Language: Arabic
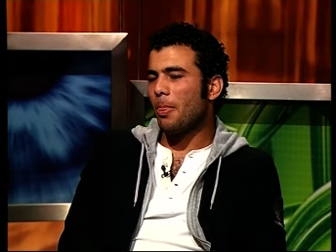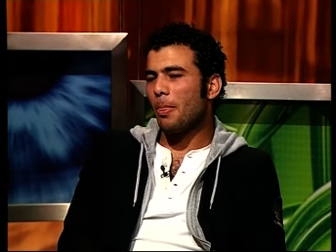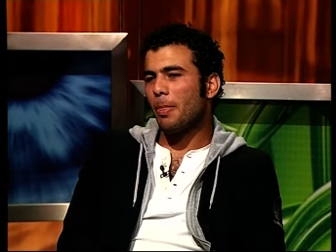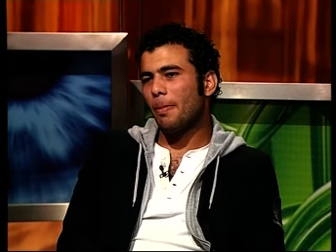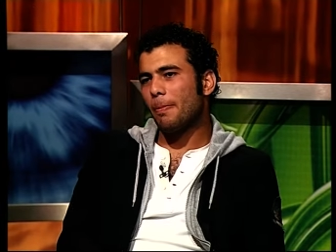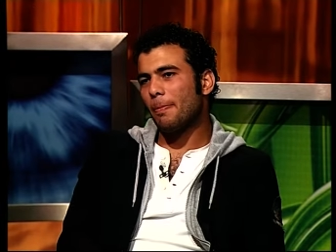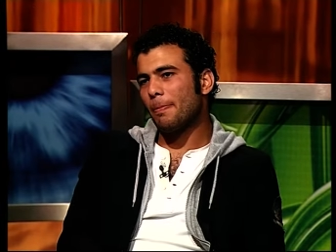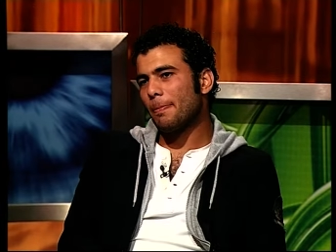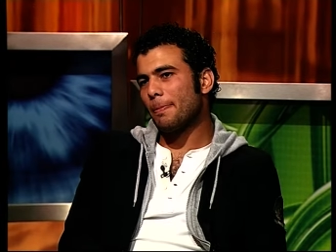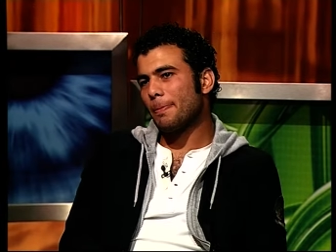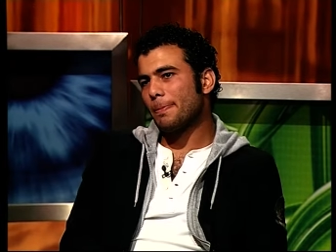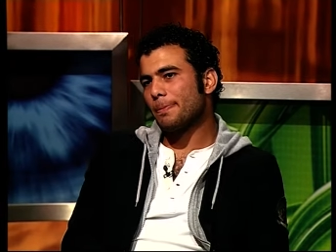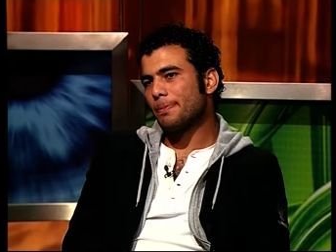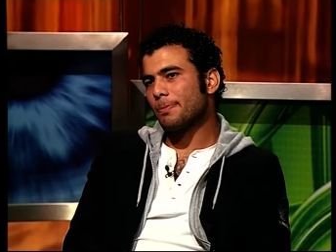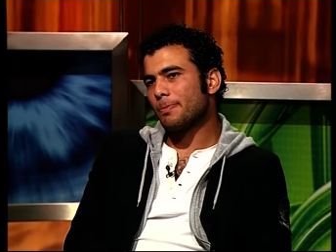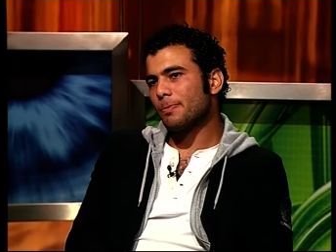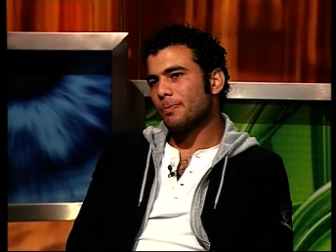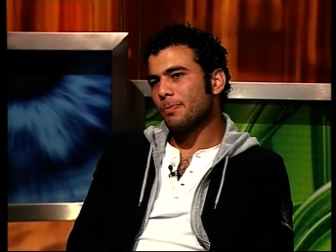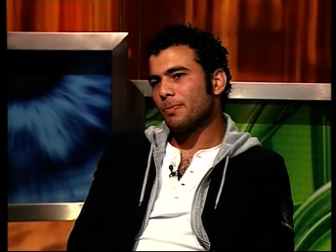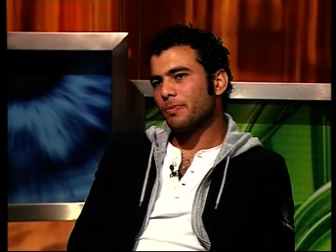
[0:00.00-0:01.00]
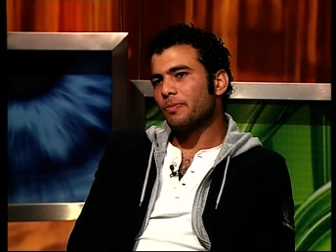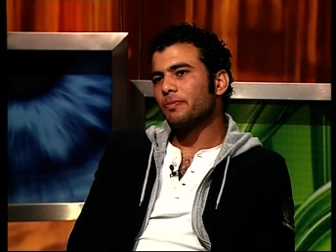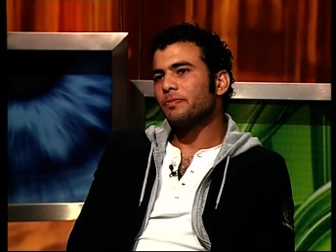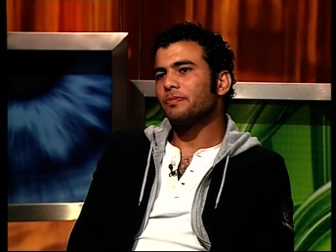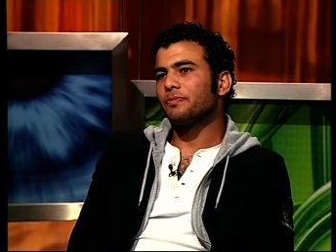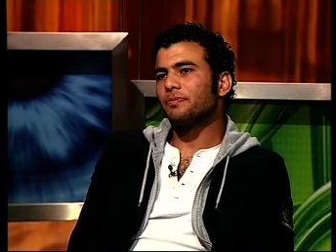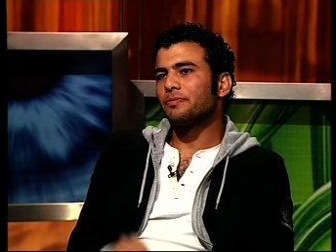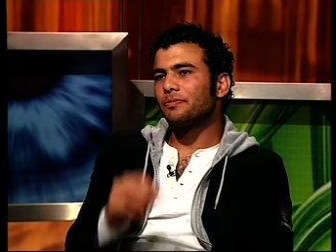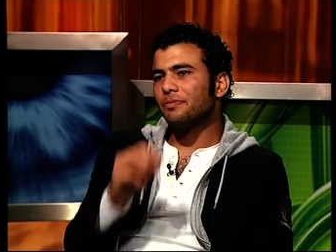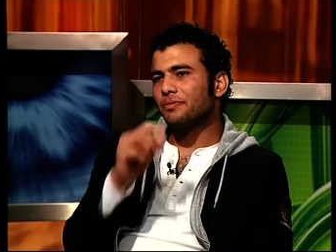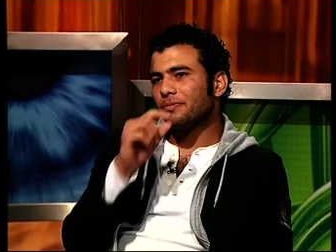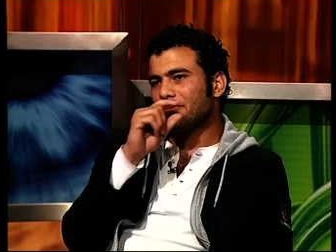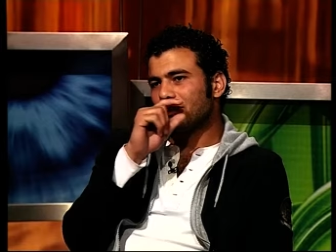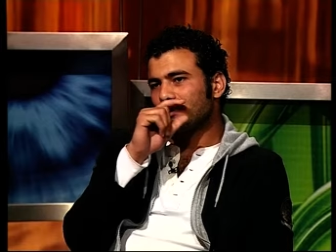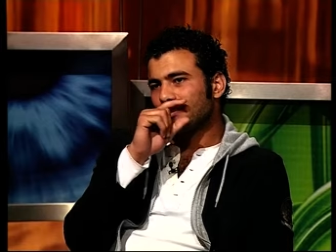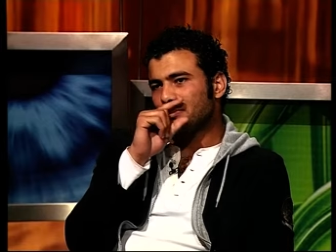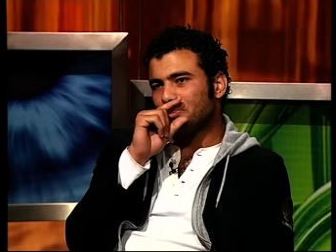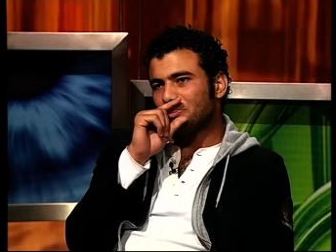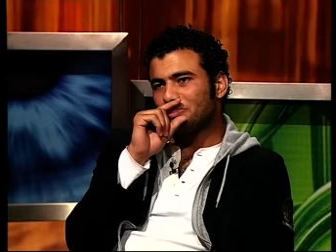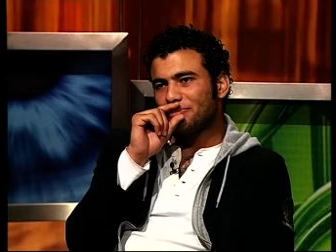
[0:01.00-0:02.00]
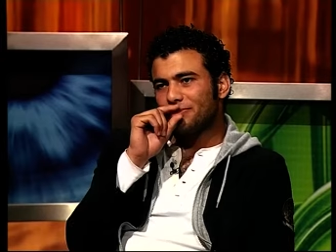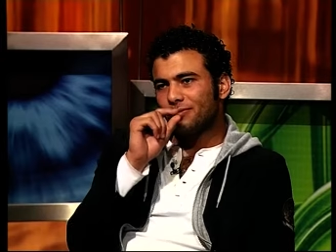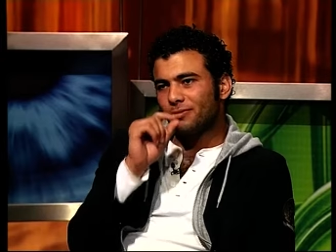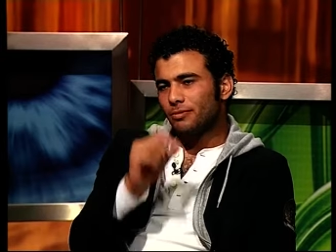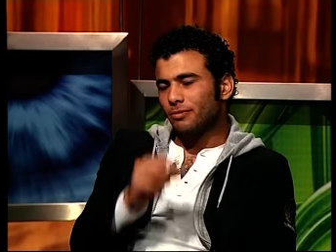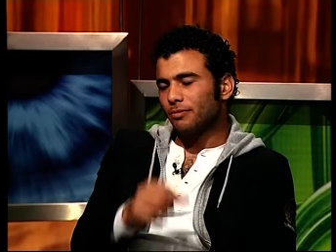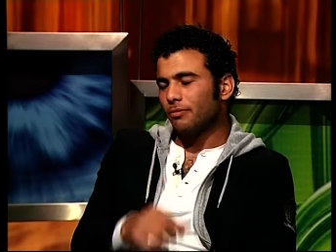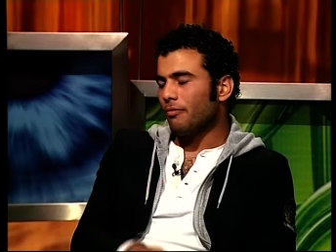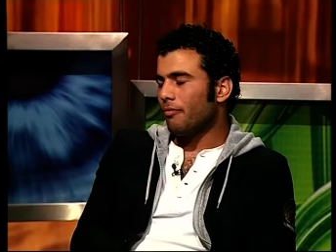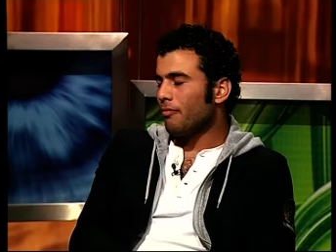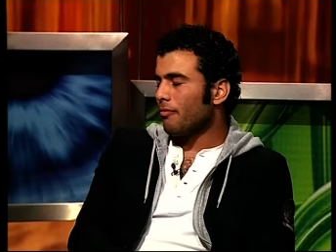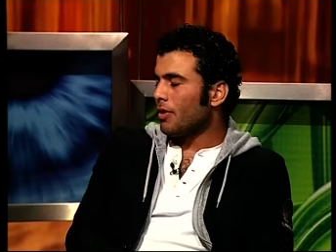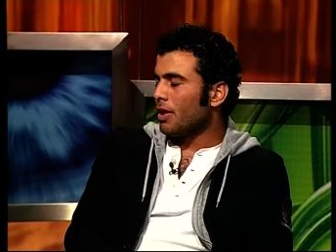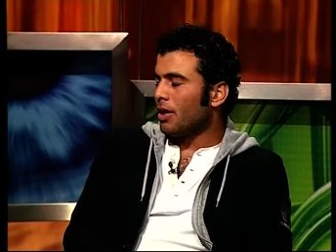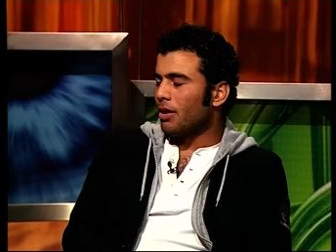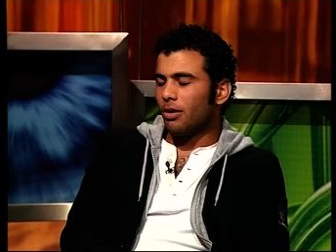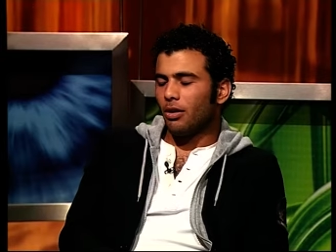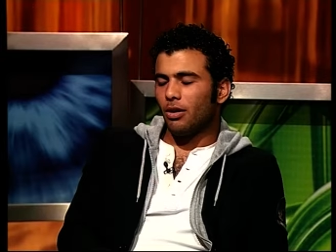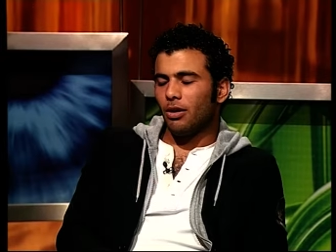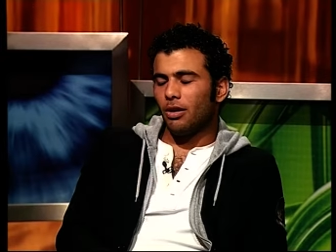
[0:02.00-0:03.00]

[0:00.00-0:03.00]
قد ما بتجيب اجوان خلاص قد ما بتعمل مشاكل